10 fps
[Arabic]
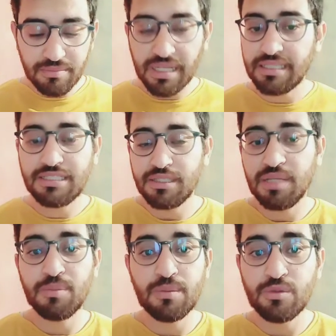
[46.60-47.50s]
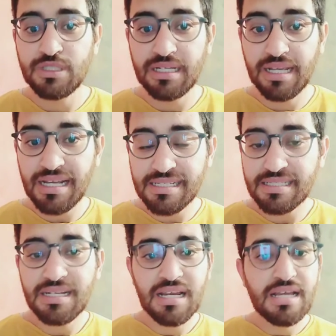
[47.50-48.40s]
ملي خديتي الدبلوم وانت
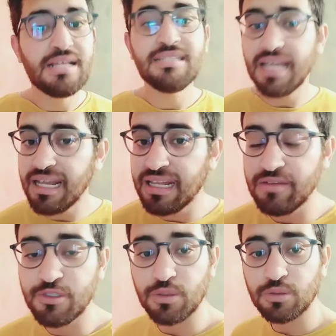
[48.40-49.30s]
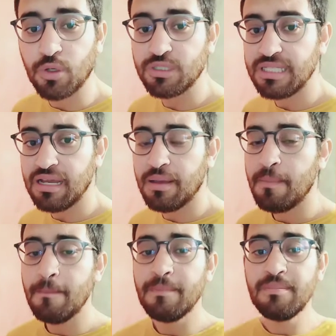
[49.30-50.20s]
جالس سهل الله في شي
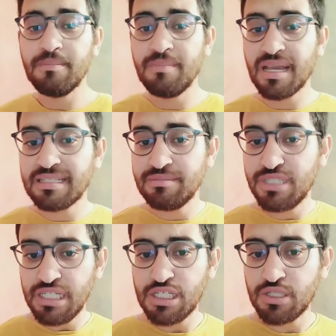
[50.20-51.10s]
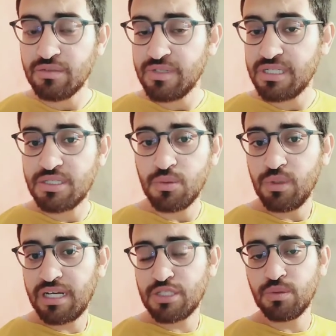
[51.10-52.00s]
اونتروتيان ما تمشيش فاش
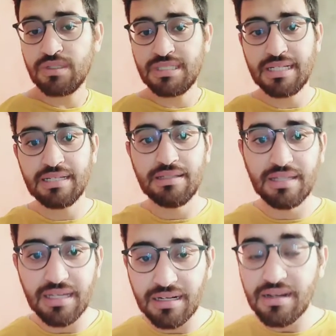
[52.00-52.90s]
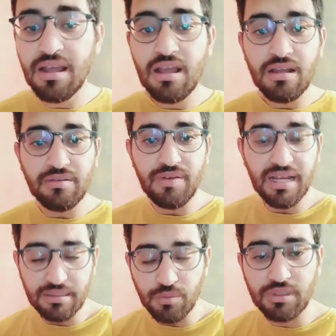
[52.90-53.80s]
يسولك اشنو كنتي كدير في
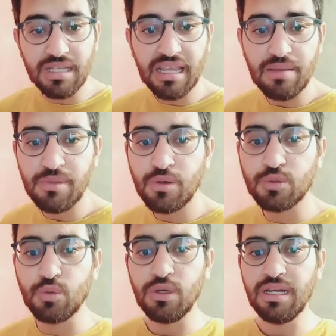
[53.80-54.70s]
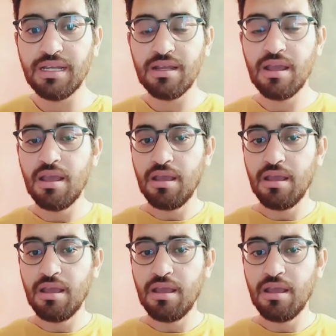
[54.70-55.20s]
هاد المده كامله وتقول ليه